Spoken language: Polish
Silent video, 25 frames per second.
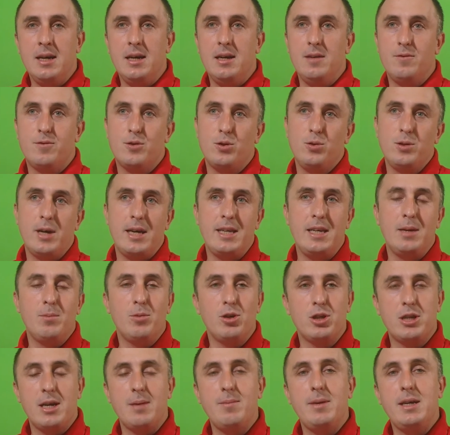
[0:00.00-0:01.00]
w której nie
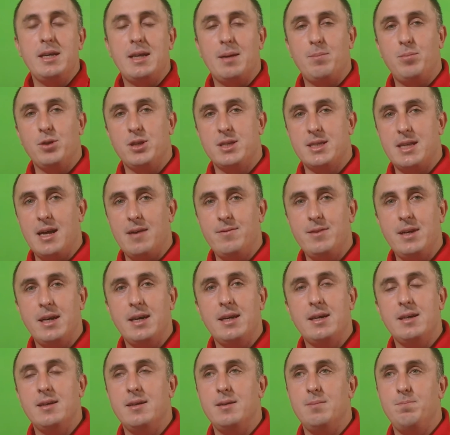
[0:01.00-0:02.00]
możemy na podstawie
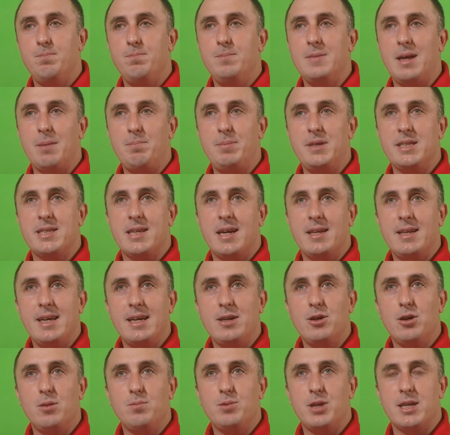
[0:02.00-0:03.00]

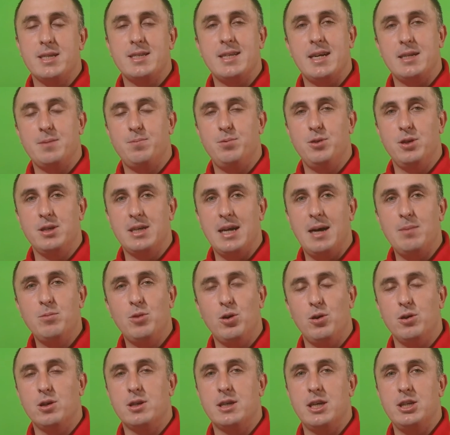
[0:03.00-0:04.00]
napisanego przez nas
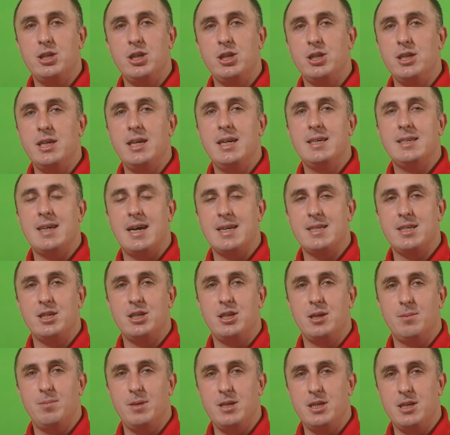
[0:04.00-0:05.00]
programu określić, ile razy
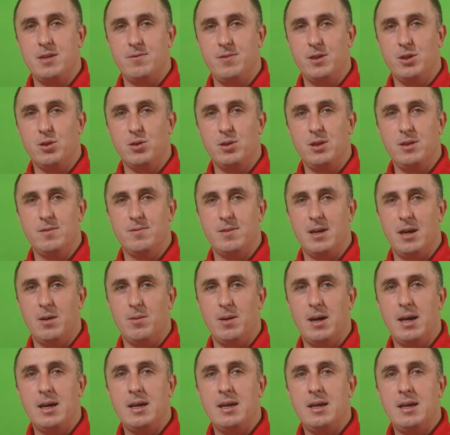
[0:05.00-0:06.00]
się będzie
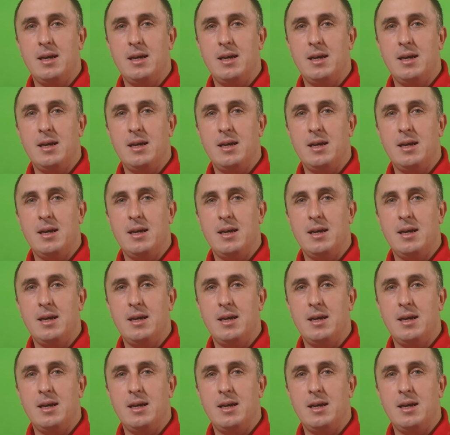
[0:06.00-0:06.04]
wykonywała.